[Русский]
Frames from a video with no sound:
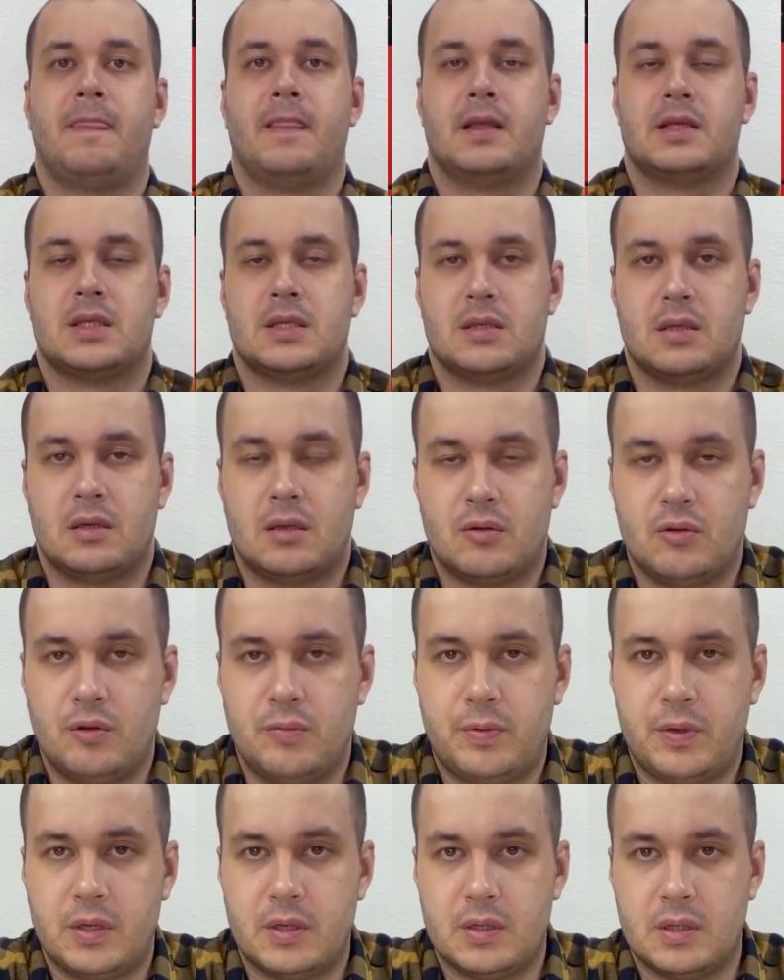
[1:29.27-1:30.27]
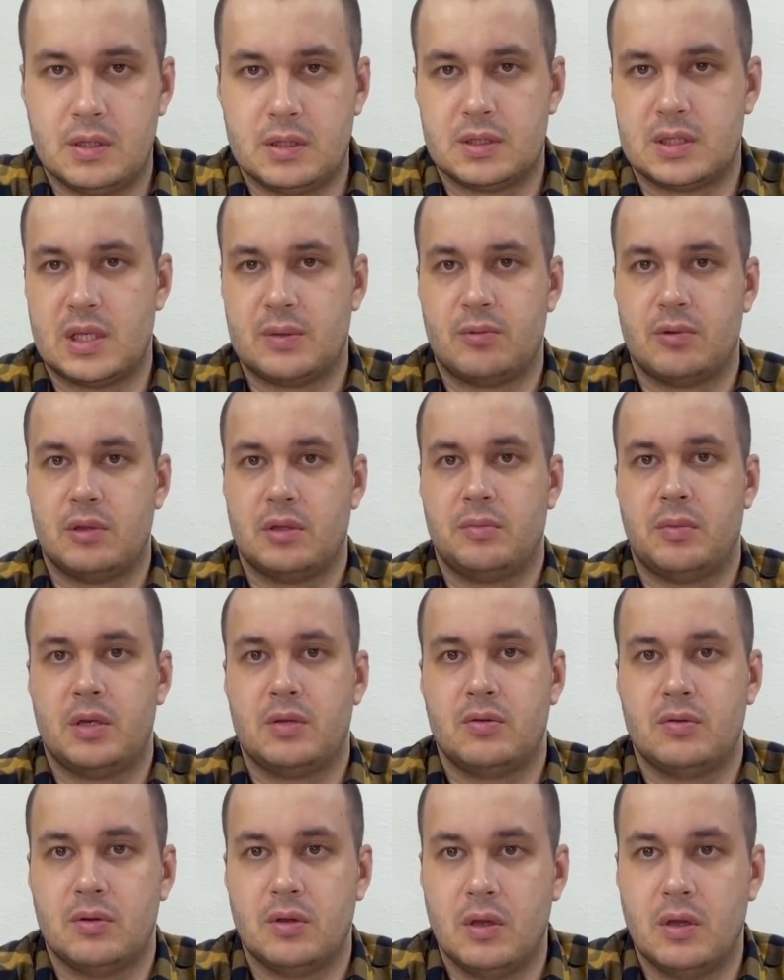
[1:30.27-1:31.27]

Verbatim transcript: с этой кнопкой, да и с самой лободой